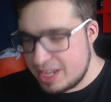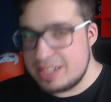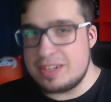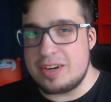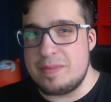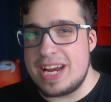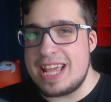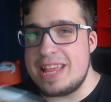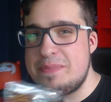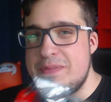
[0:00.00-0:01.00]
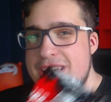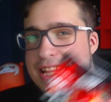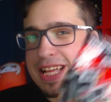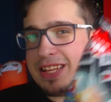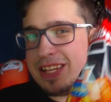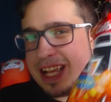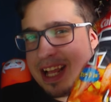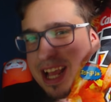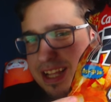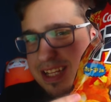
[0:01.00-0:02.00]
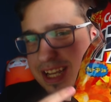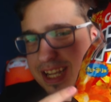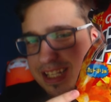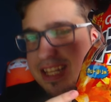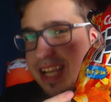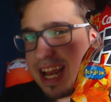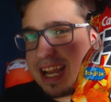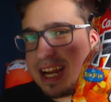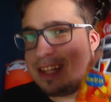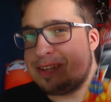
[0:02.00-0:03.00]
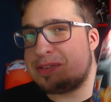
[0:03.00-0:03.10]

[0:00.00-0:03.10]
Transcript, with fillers: Son como Lice de pimienta, tío. Ya, eh, es que se te cae la cara, tío.